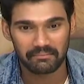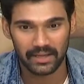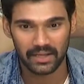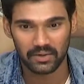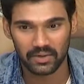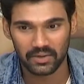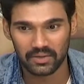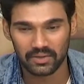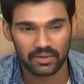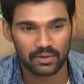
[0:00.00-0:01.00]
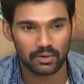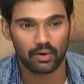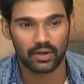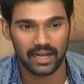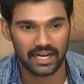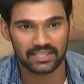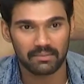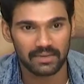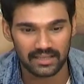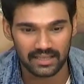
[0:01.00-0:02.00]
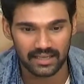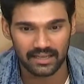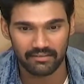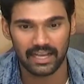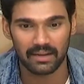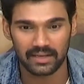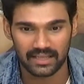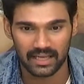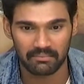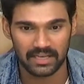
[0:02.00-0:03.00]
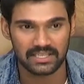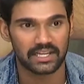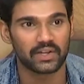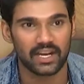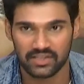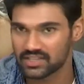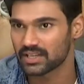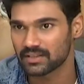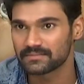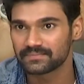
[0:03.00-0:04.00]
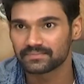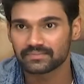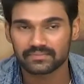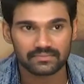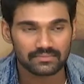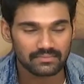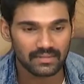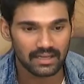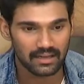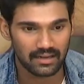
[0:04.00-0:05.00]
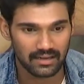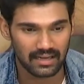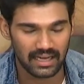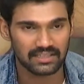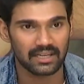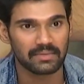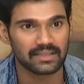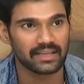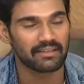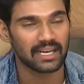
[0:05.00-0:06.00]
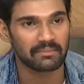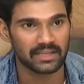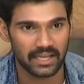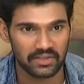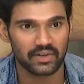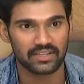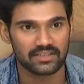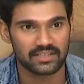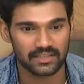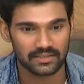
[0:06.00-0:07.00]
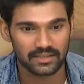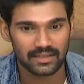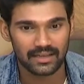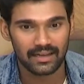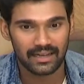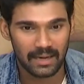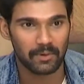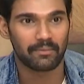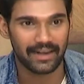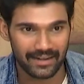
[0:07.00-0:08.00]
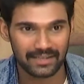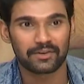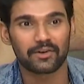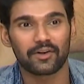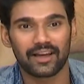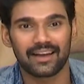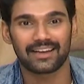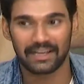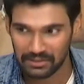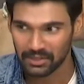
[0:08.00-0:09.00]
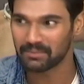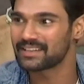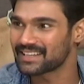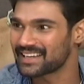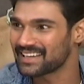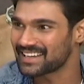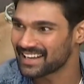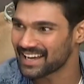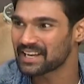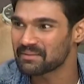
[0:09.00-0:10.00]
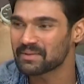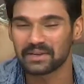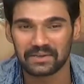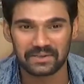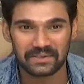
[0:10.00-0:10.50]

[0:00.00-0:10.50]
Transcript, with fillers: మీరు కొన్ని లక్షల మందికి వేల మందికి మంచి ఎడ్యుకేషన్ ఇచ్చారు లక్షల మందికి వేల మందికి ఎడ్యుకేషన్ ఇచ్చారు ఇప్పుడు మా ఇండస్ట్రీలో కూడా ఎంతోమందికి ఇలానే మీరు